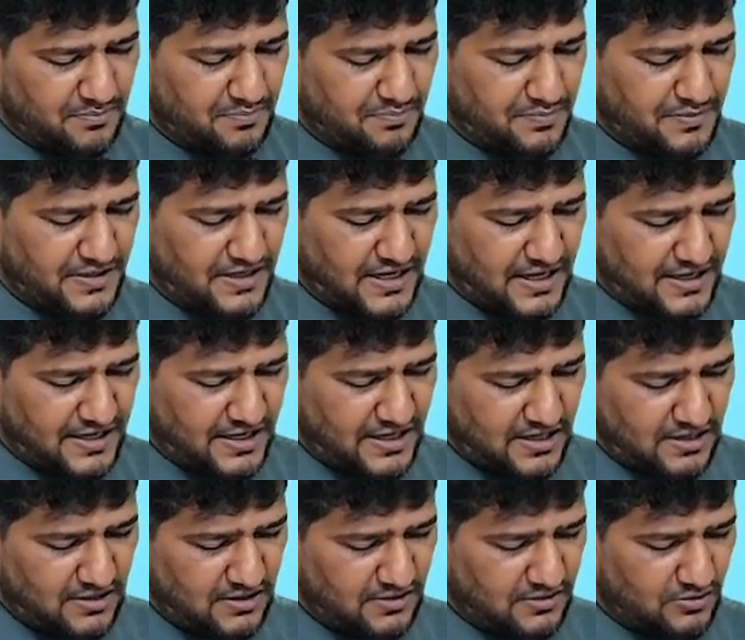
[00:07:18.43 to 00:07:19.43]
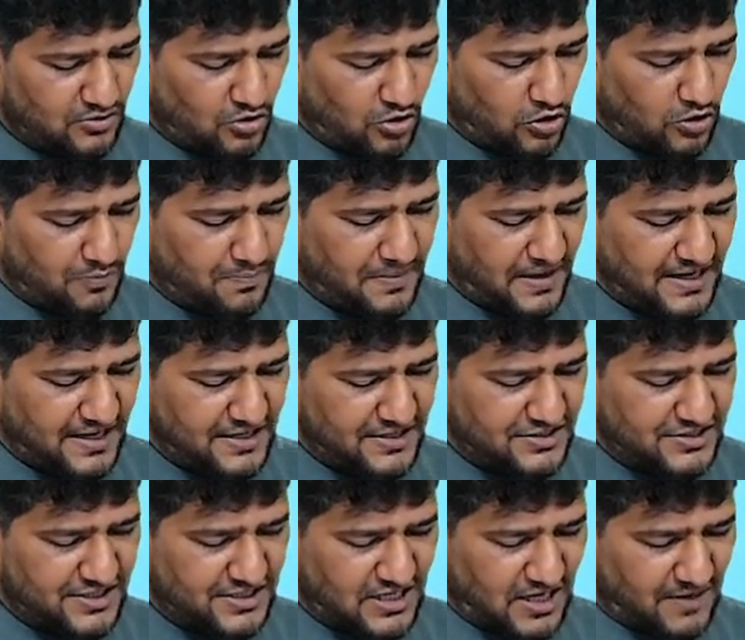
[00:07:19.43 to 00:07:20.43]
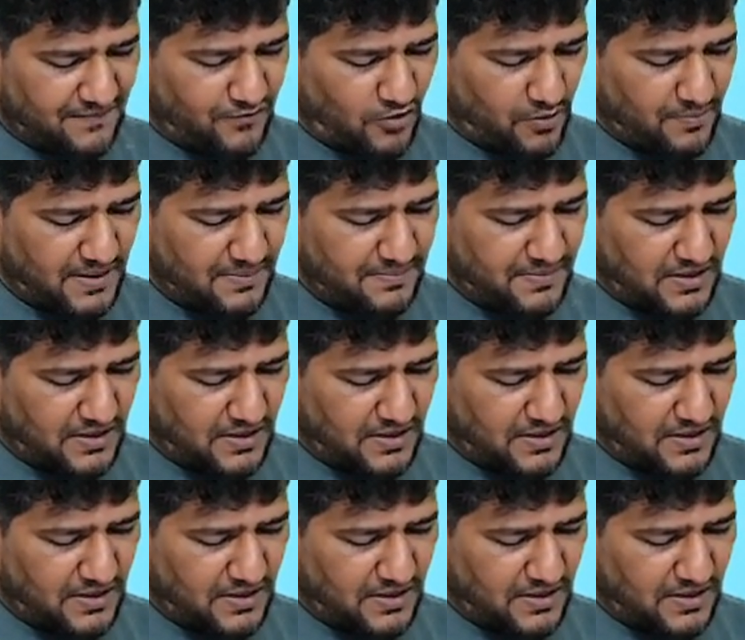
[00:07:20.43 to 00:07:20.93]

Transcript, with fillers: पीएनएल और बैलेंस शीट का फॉर्मेट